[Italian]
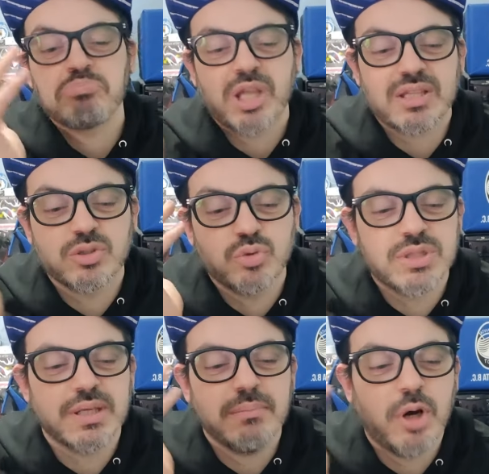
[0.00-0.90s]

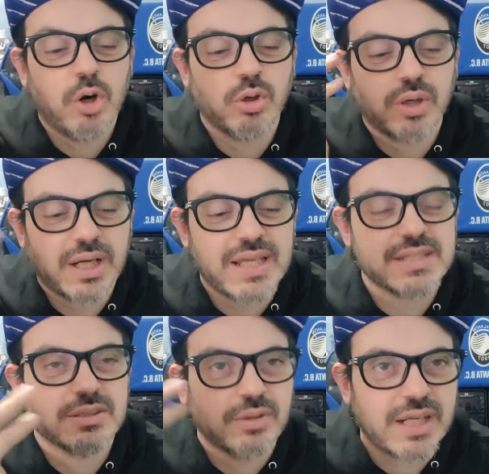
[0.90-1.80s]
Azzuzzi e Moro,
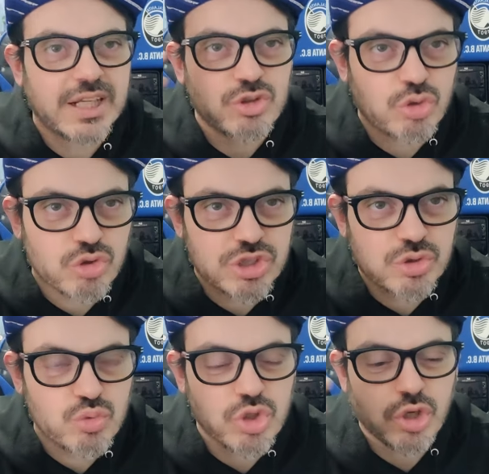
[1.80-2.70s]
ragazzi, non è che sono
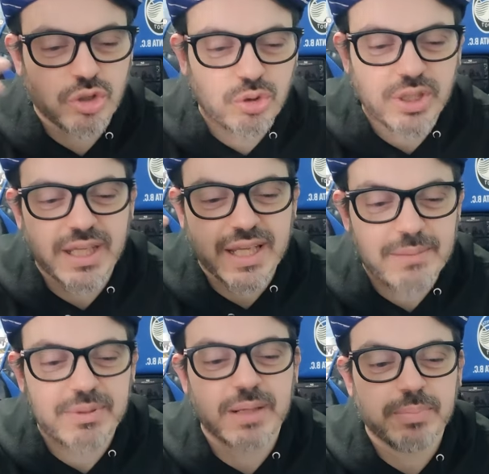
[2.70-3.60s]
questi giocatori che
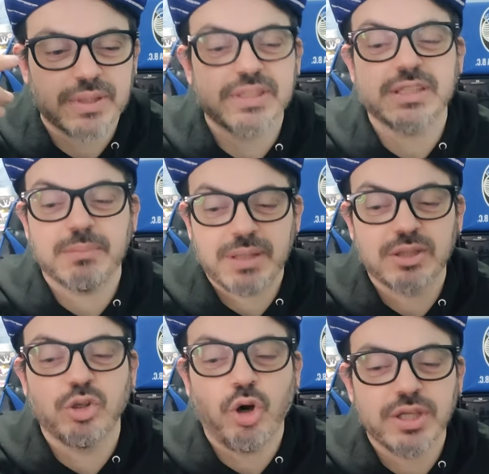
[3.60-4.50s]
cambiano la partita, ma
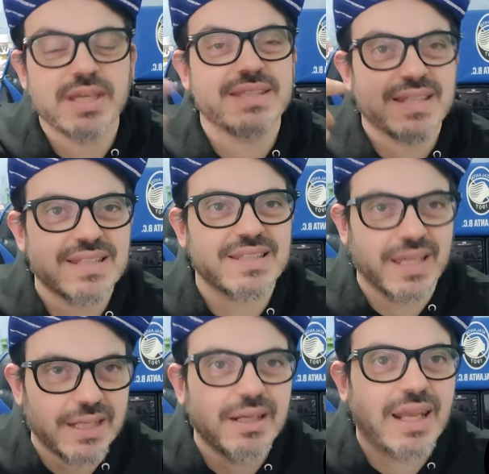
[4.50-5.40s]
Andoi e
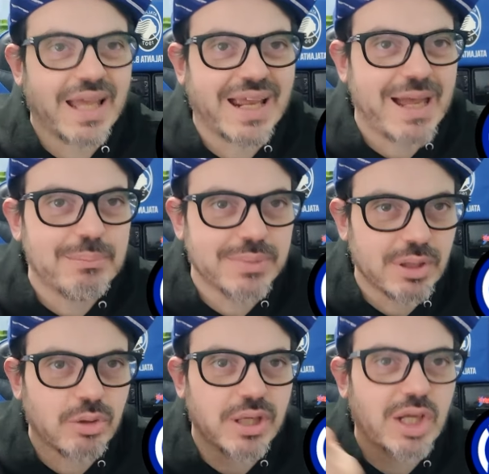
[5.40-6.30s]
Zirske la
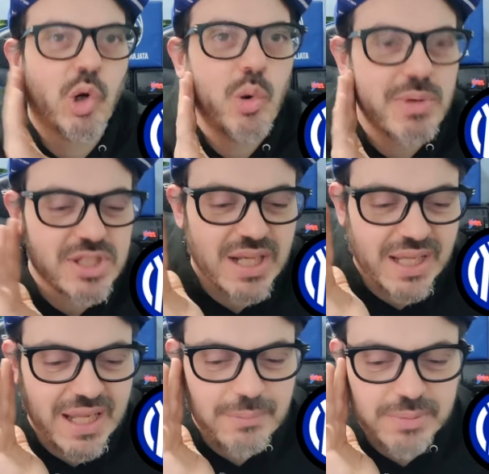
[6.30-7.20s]
cambiano. E come se la
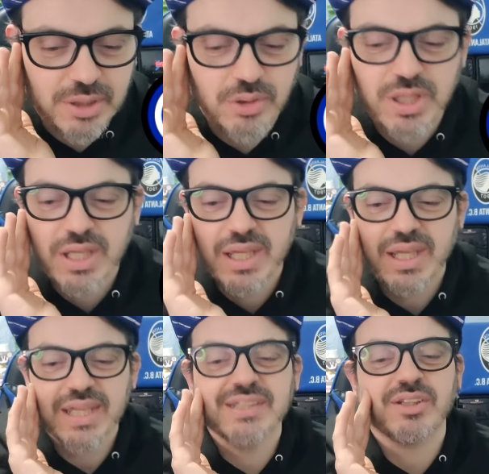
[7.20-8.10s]
cambiano?
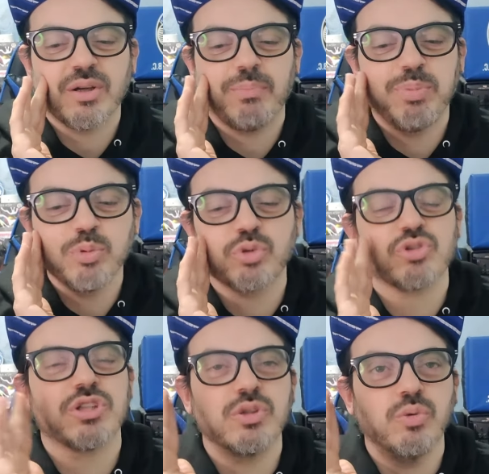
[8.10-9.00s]
Entrano appunto
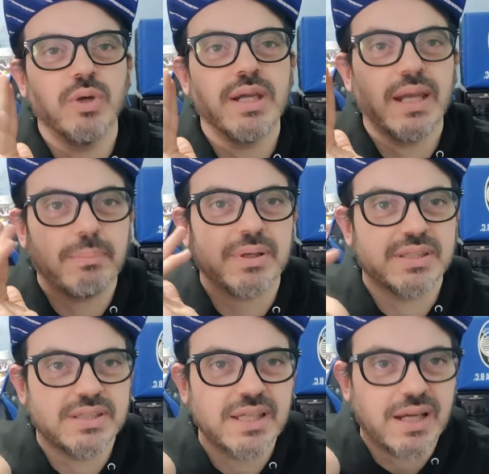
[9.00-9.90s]
questi due e la
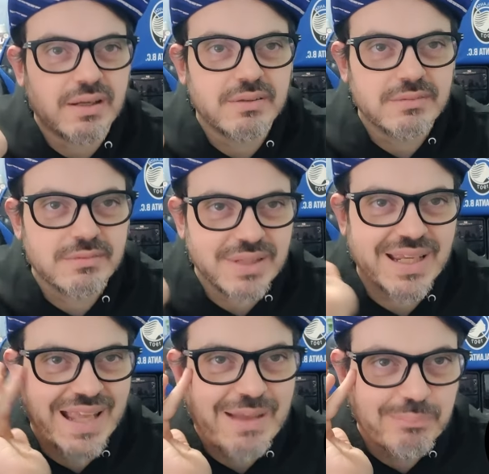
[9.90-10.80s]
partita
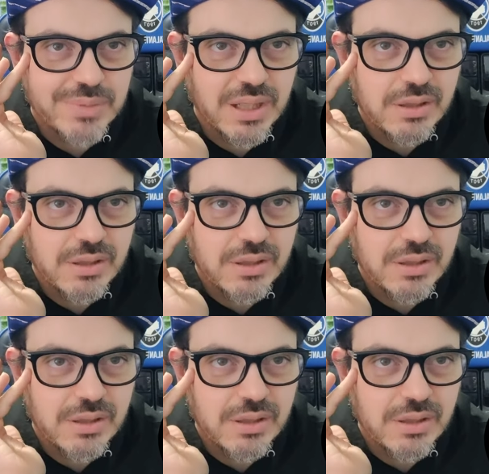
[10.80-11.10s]
cambia.